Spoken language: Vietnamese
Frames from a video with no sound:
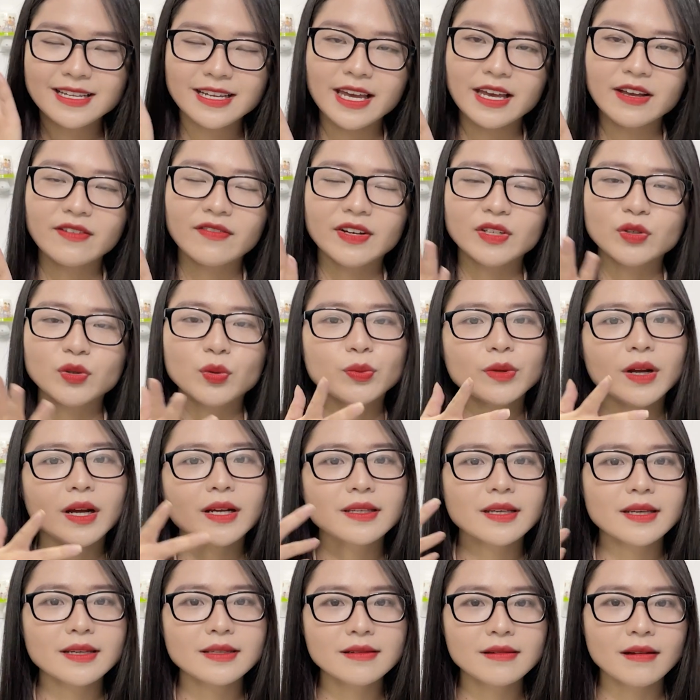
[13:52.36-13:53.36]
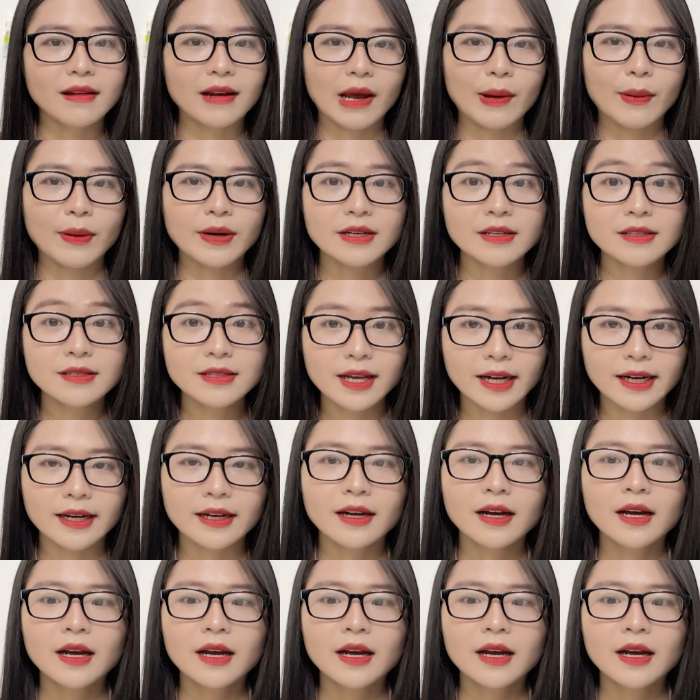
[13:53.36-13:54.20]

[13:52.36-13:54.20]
nhẹ và chúng ta sẽ rửa lại bằng nước sạch.